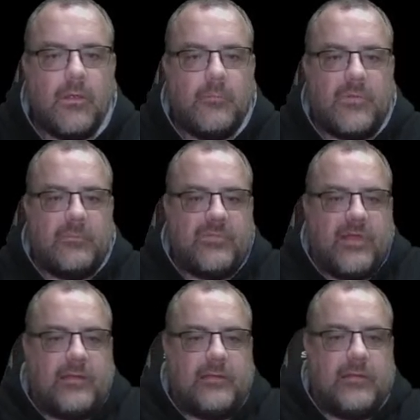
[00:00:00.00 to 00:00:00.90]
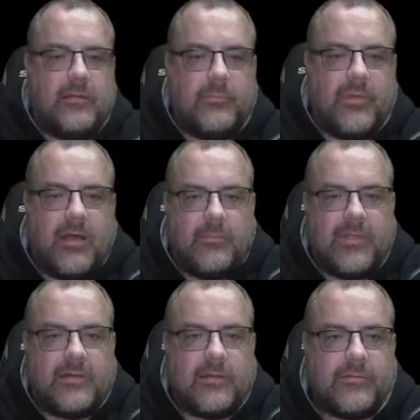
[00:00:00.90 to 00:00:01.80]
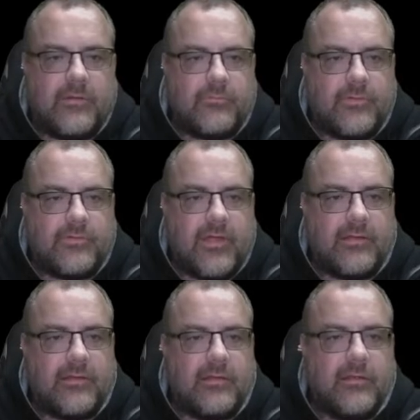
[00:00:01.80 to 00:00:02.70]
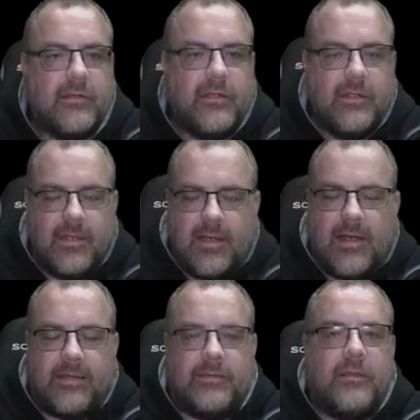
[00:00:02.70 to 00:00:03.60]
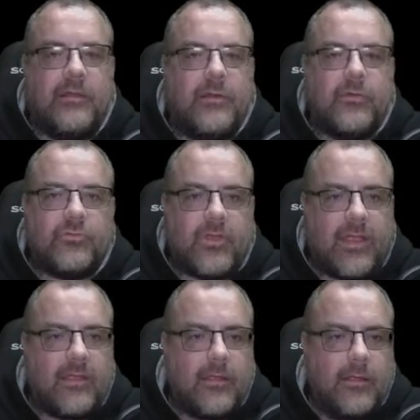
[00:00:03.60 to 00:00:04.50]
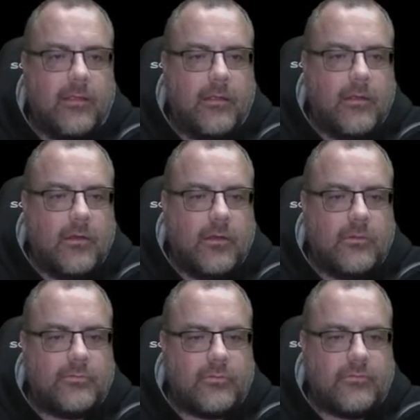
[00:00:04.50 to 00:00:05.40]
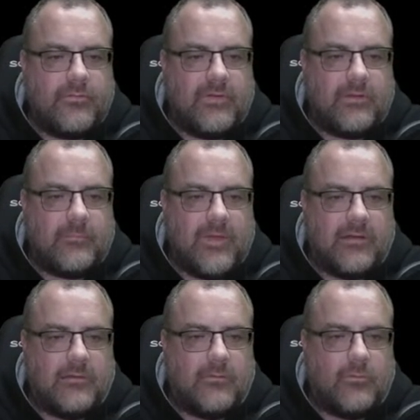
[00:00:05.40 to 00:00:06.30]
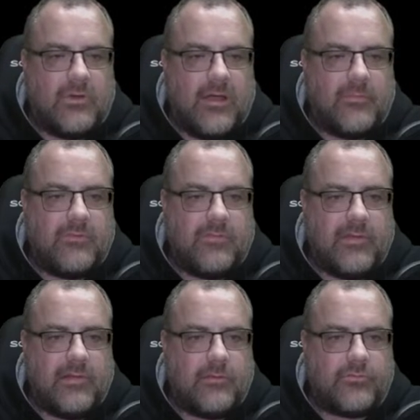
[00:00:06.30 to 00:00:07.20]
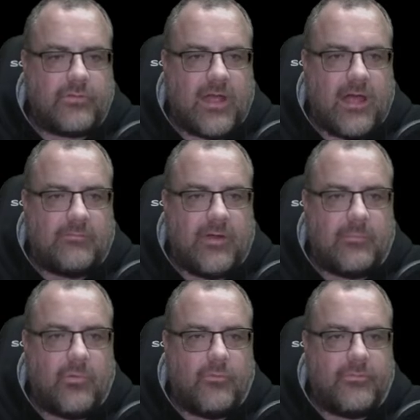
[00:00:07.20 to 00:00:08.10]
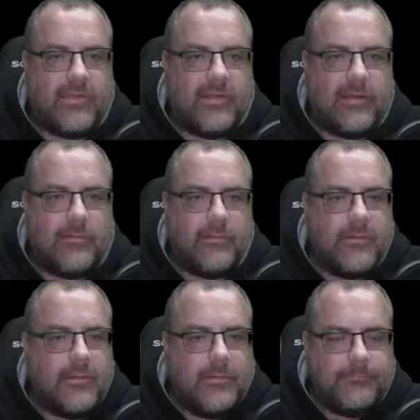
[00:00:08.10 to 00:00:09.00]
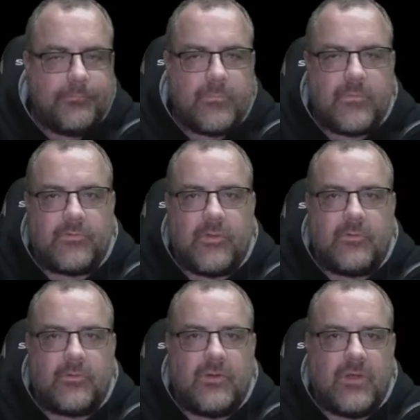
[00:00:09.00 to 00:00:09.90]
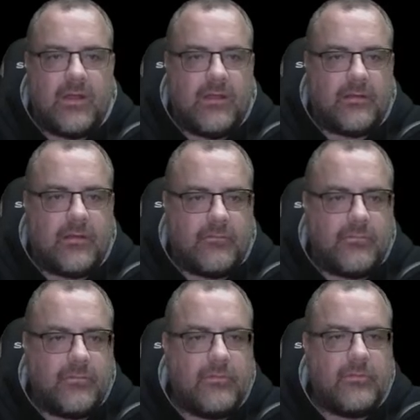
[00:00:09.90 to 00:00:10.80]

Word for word: mit dem Zeitparameter es auf eine Seite einschränken und schon findet man unheimlich viele Strava-Profile. Das ist natürlich eine relativ